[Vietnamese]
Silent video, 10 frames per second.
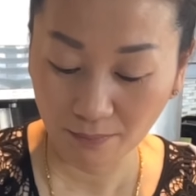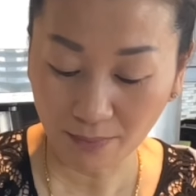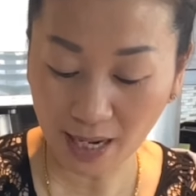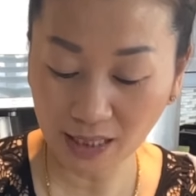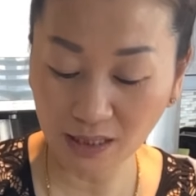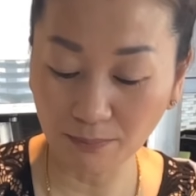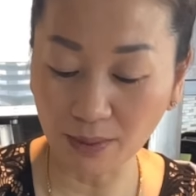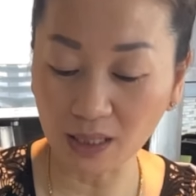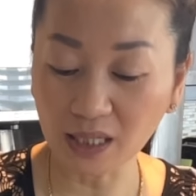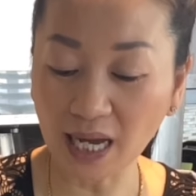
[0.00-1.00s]
bà chim
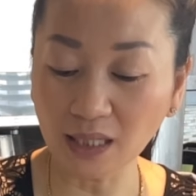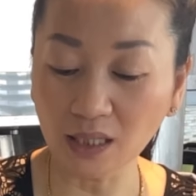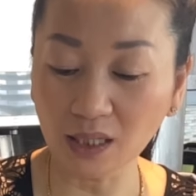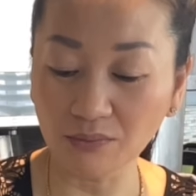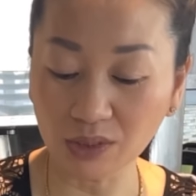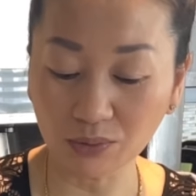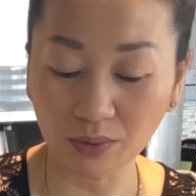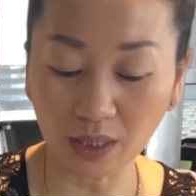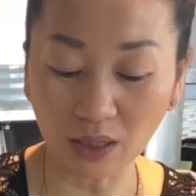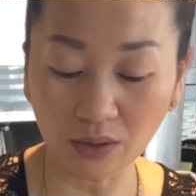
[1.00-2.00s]
bờ cái đáy nó ngay bị
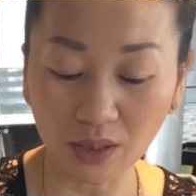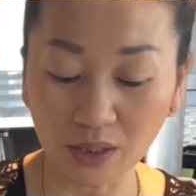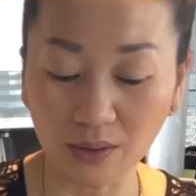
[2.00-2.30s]
thua oi